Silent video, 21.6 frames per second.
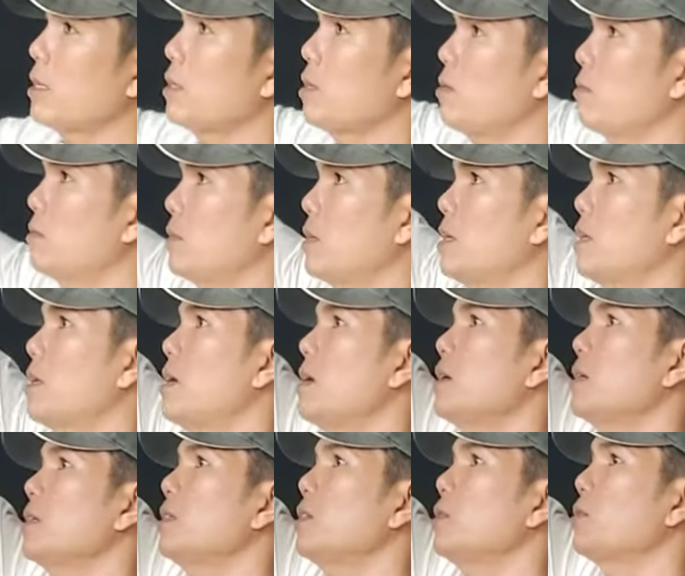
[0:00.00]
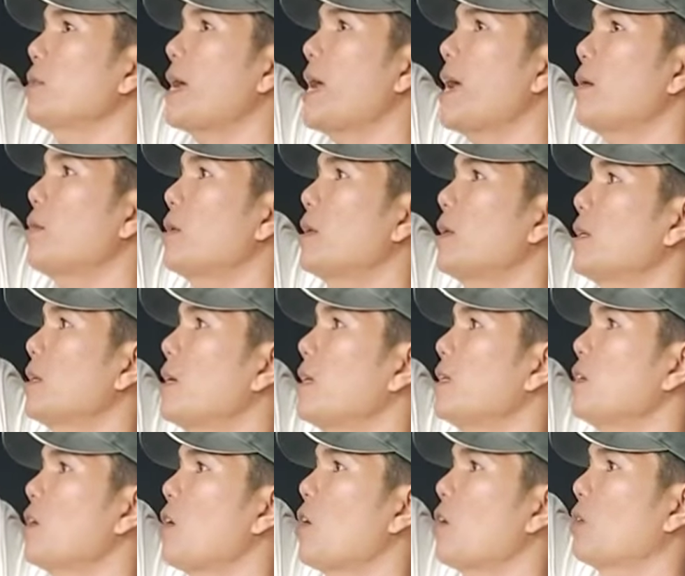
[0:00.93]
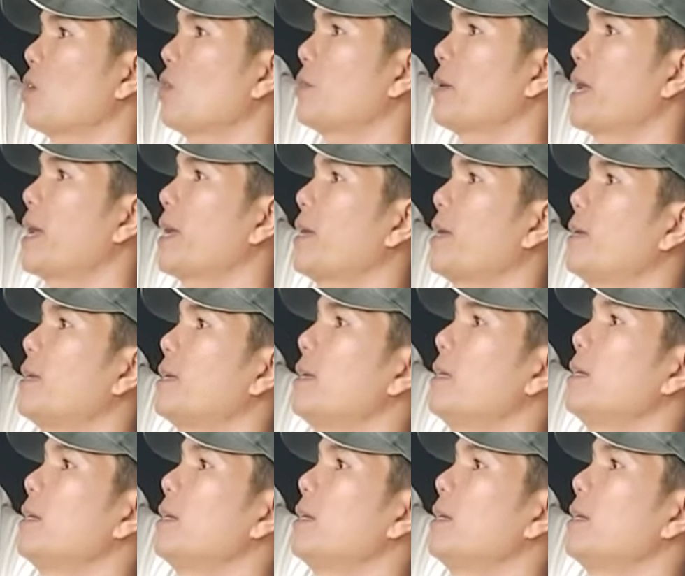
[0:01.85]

anh Tùng à, đo cái chiều cao lên đến ngọn luôn này